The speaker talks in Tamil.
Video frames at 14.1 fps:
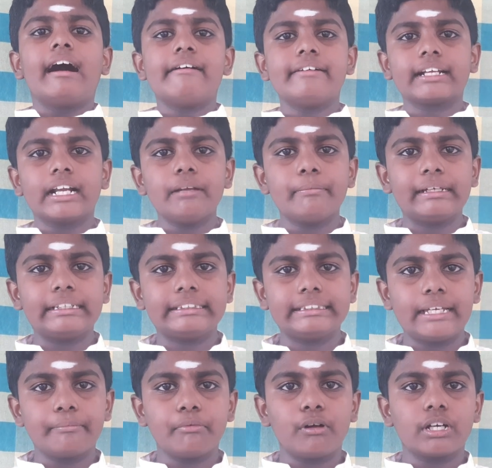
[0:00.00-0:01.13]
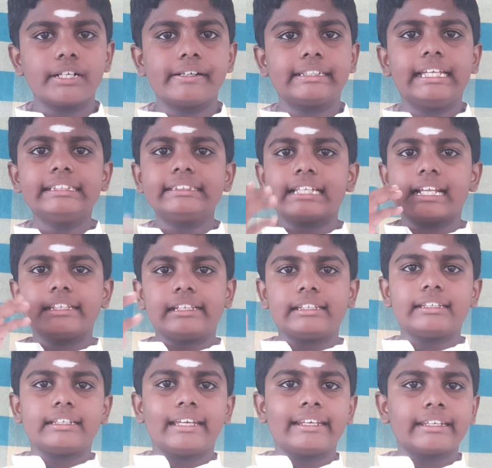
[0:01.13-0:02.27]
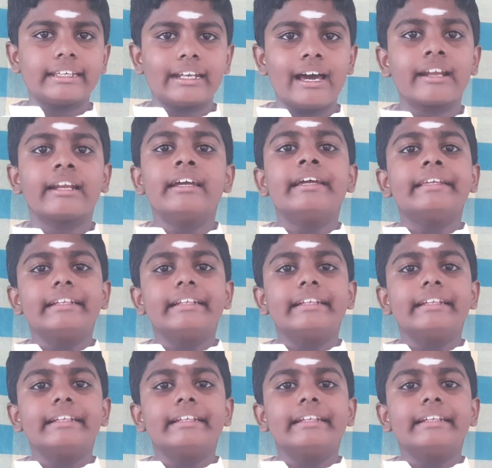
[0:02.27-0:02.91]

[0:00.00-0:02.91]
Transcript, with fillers: அவர்கள் பசியை போக்குவதே சிறந்தது என்கிறார்